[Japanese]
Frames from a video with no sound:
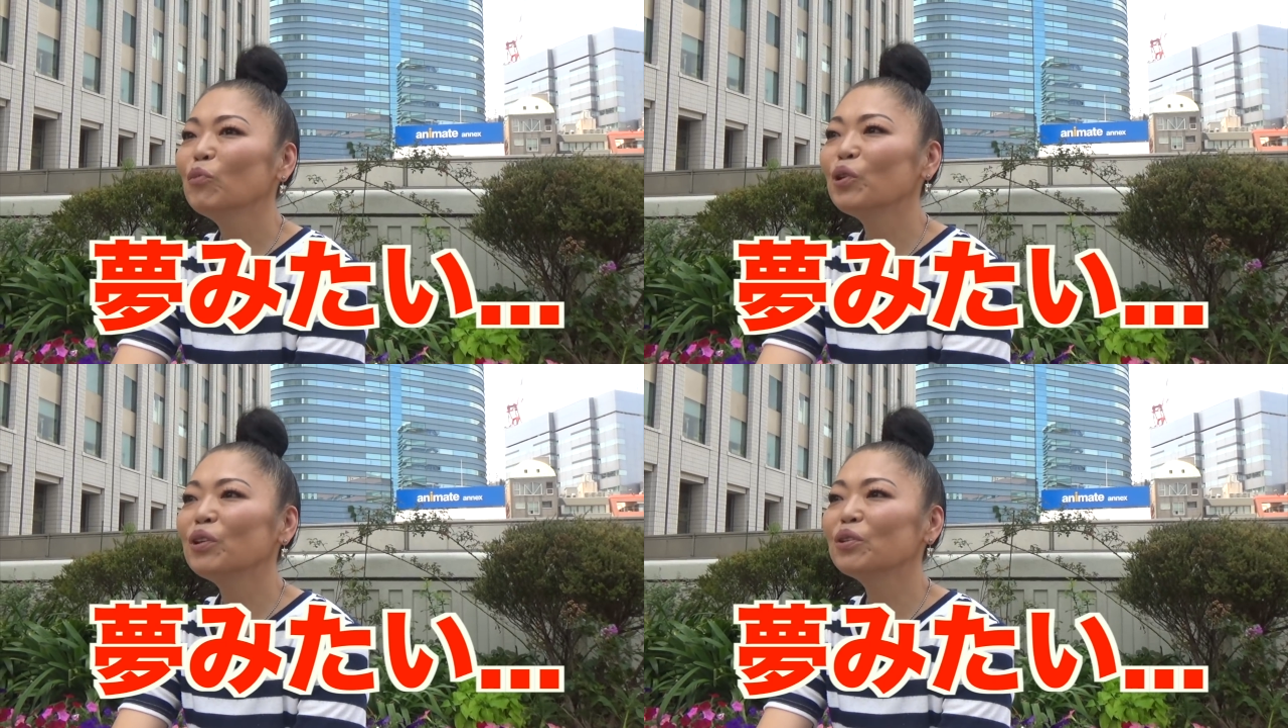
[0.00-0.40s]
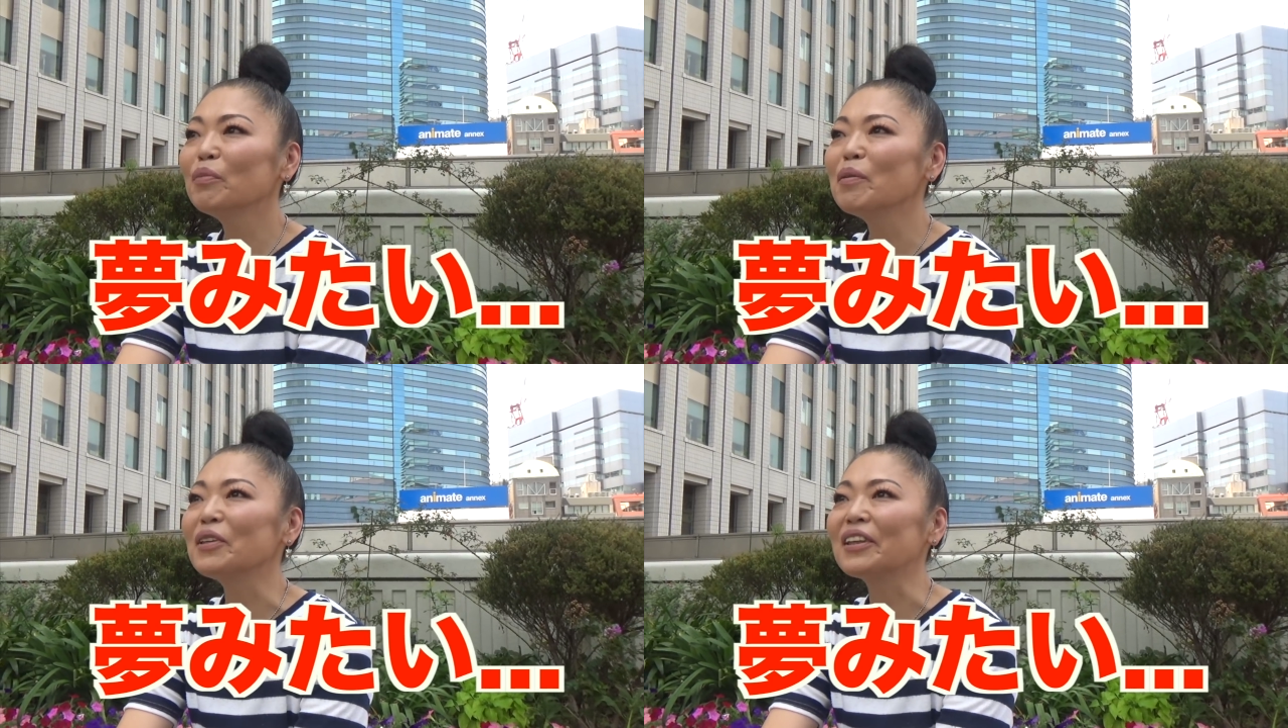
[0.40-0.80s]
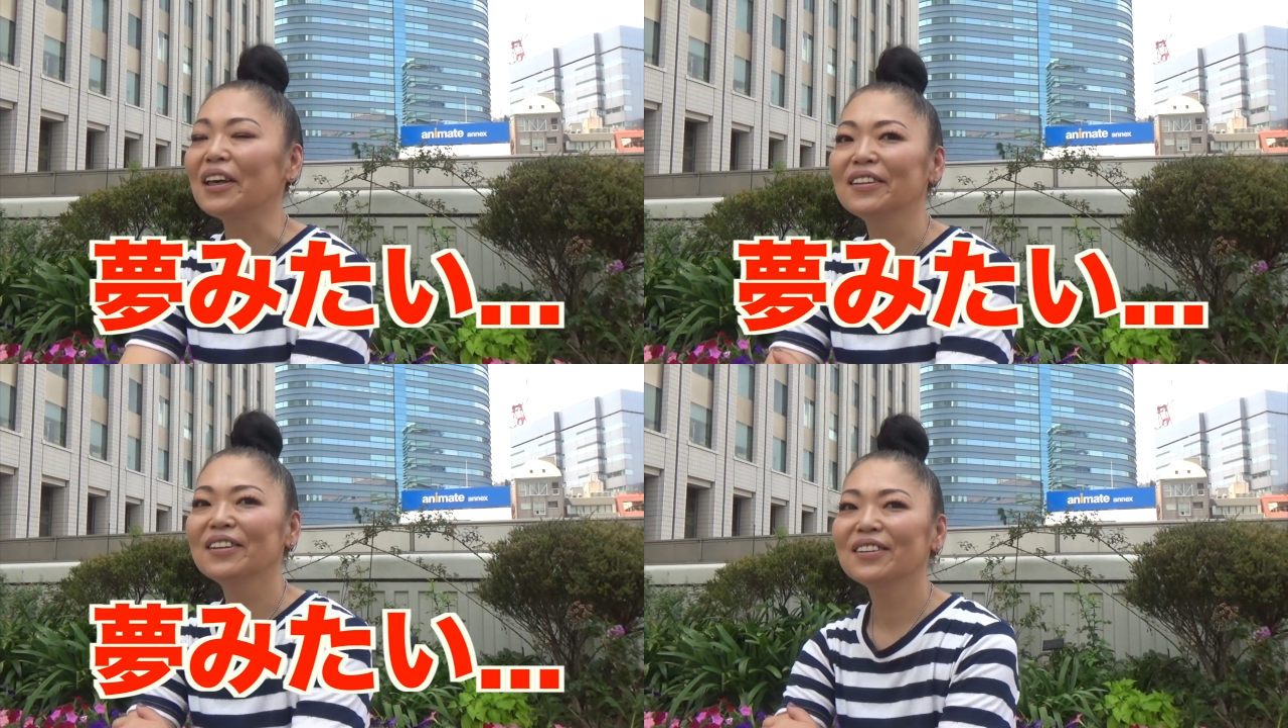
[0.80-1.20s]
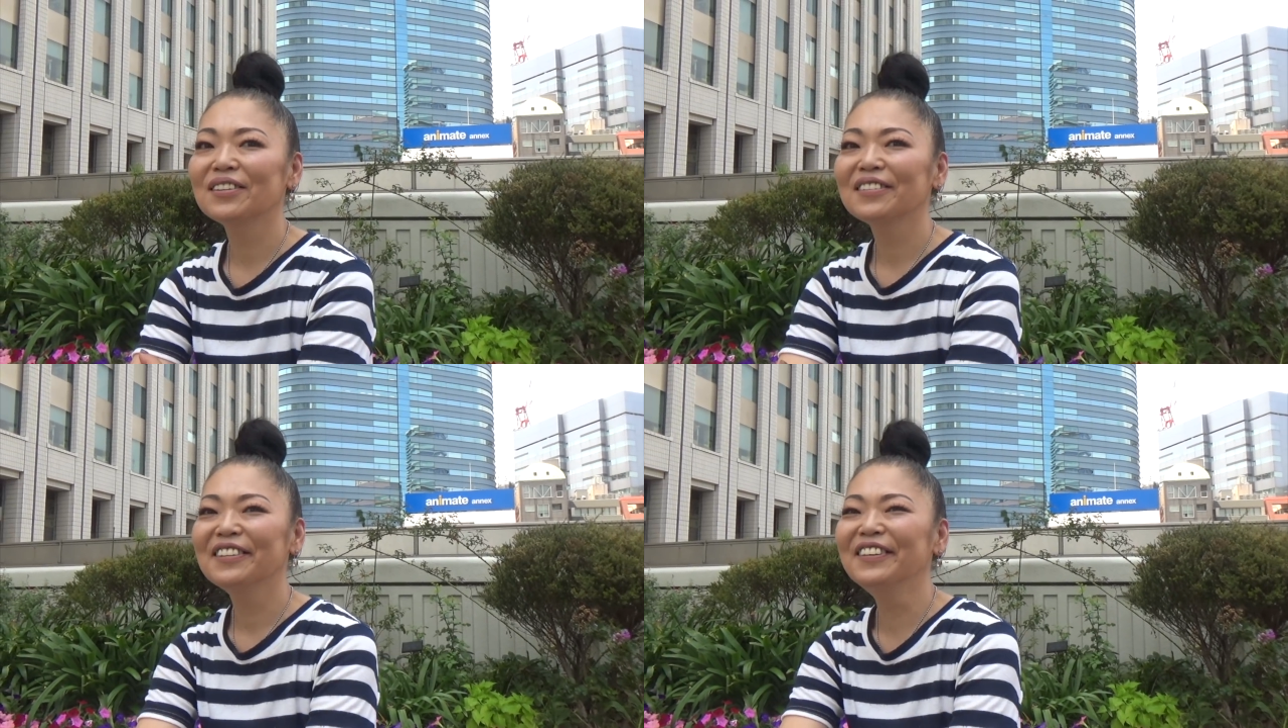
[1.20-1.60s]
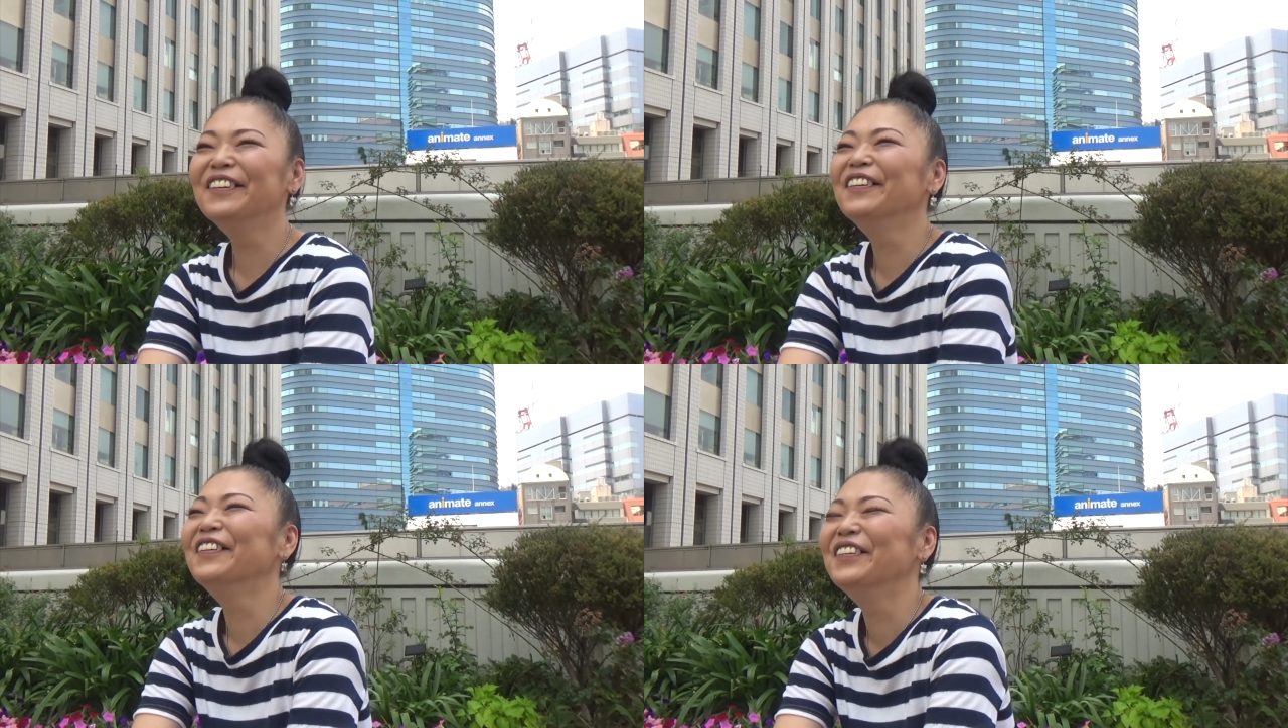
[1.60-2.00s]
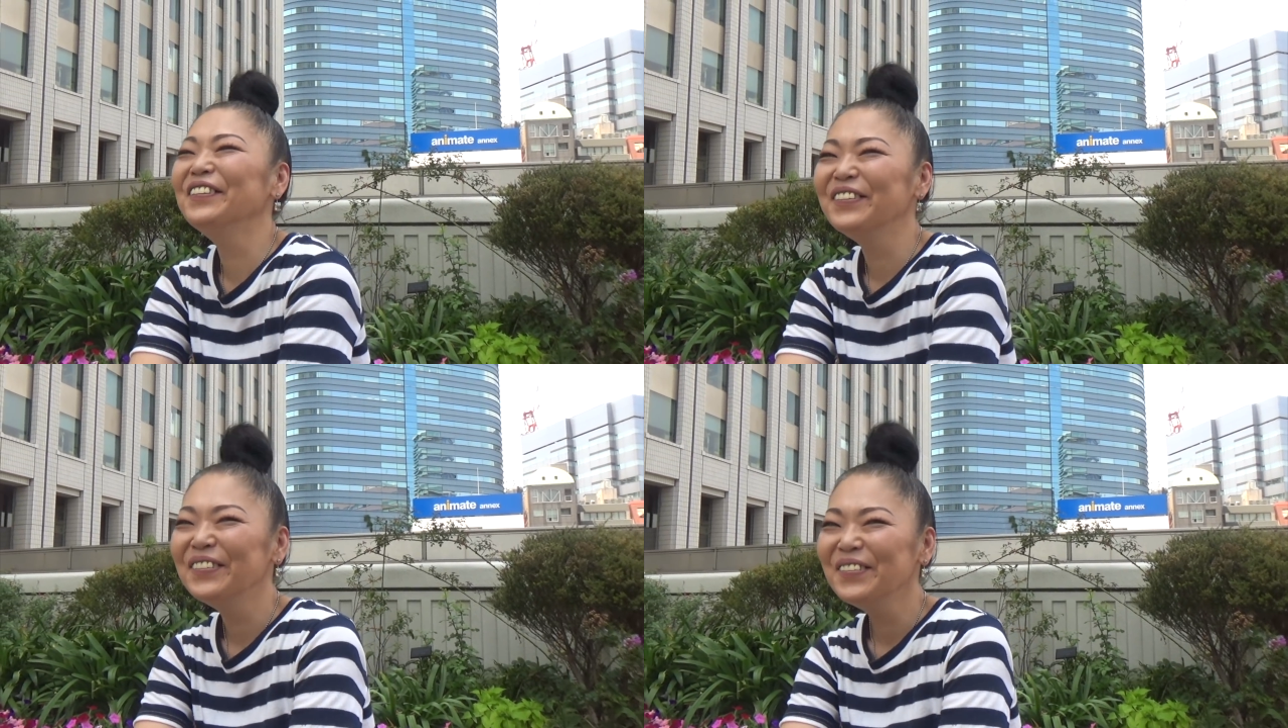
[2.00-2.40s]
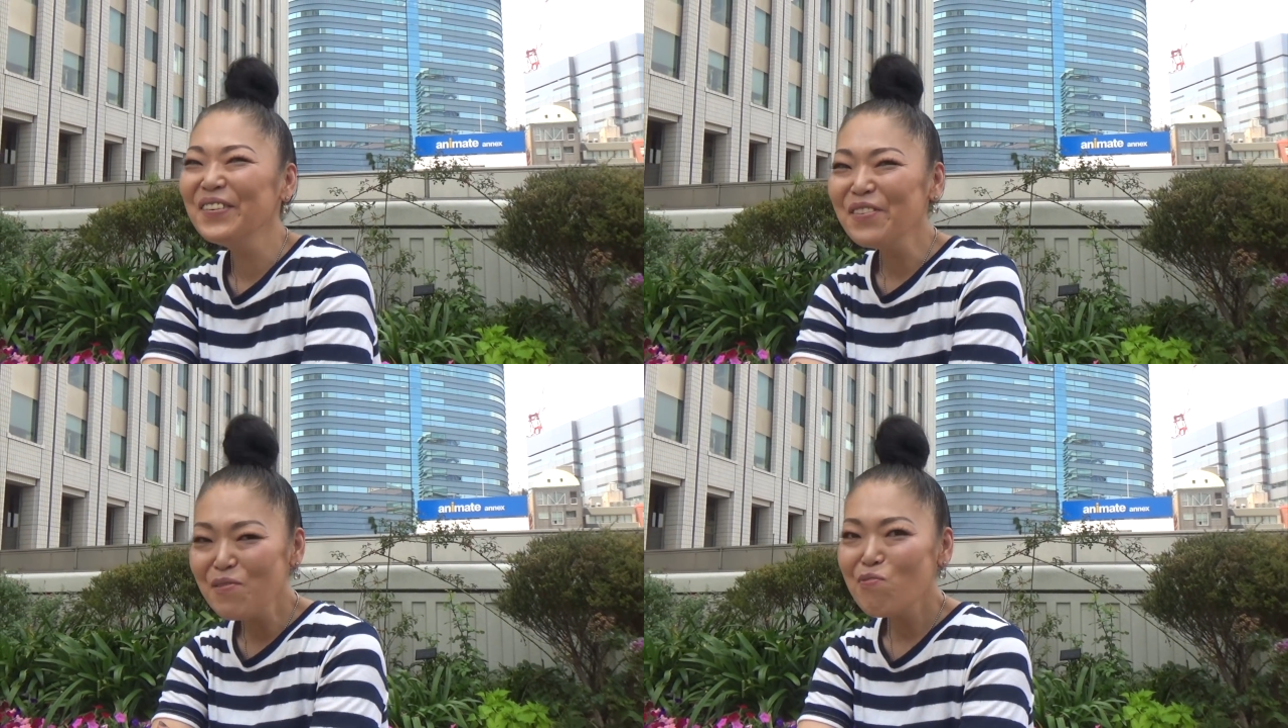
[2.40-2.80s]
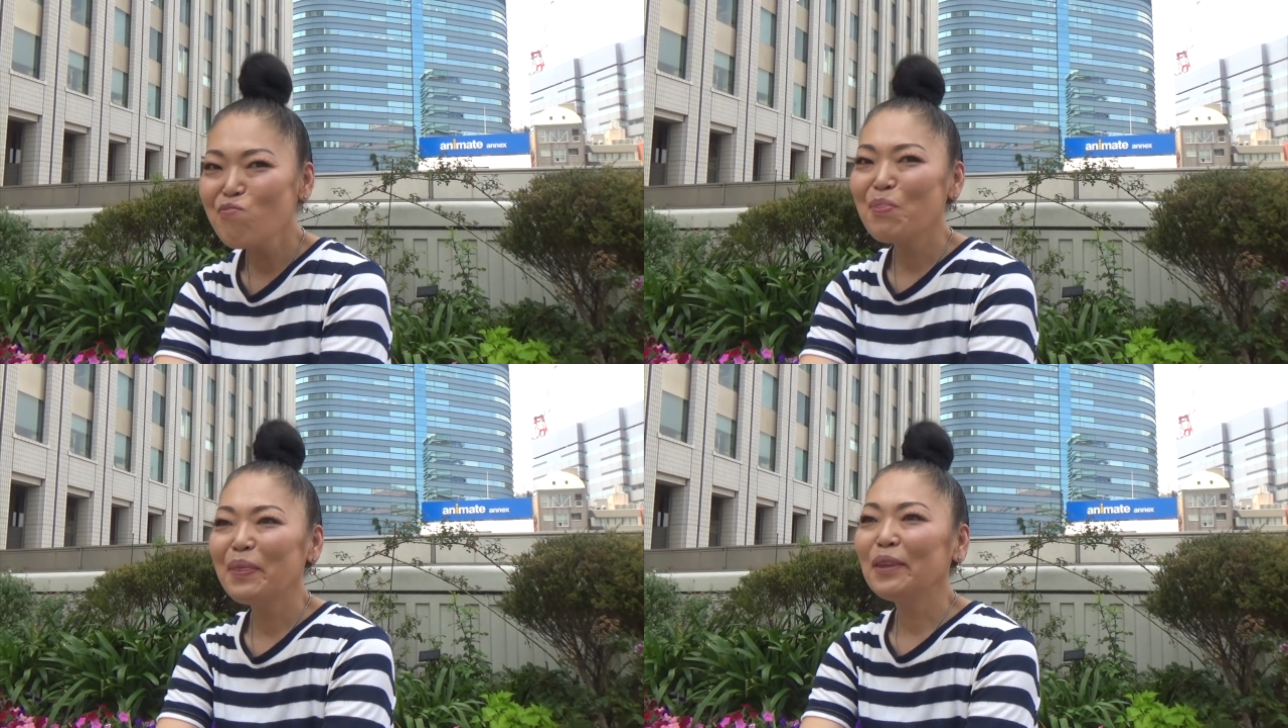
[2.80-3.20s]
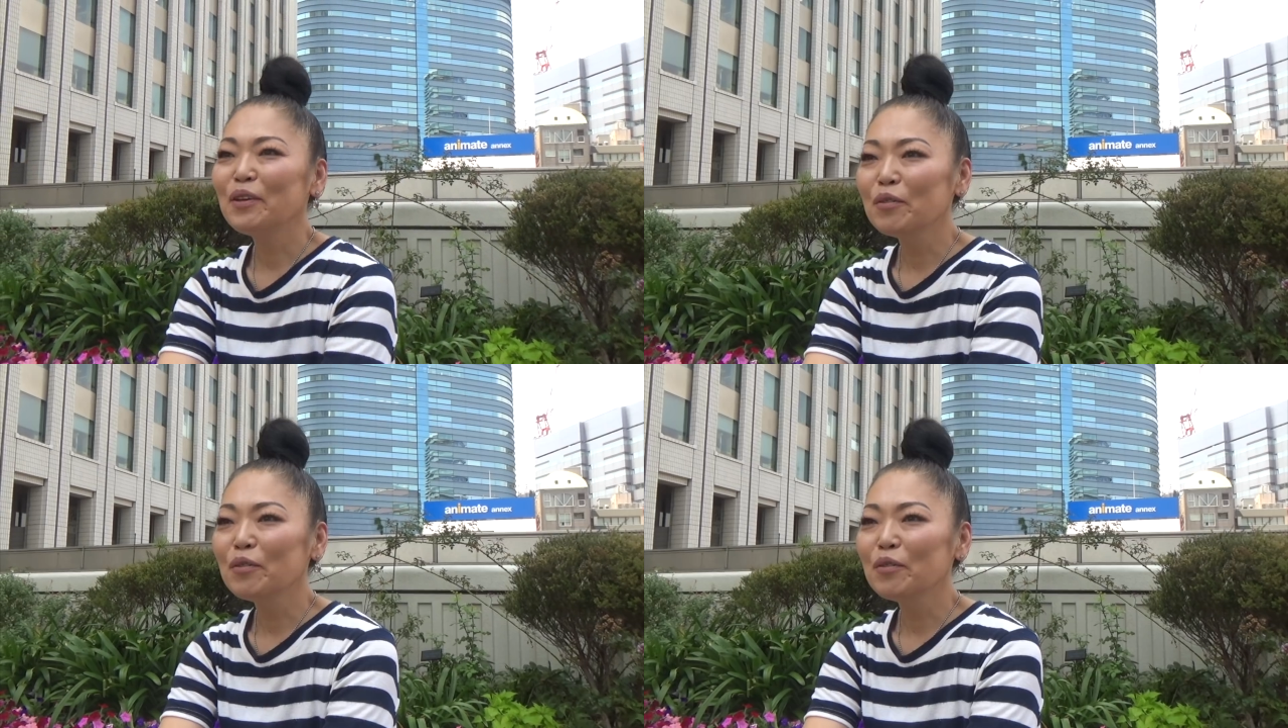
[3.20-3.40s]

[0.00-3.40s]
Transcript: もう夢みたいです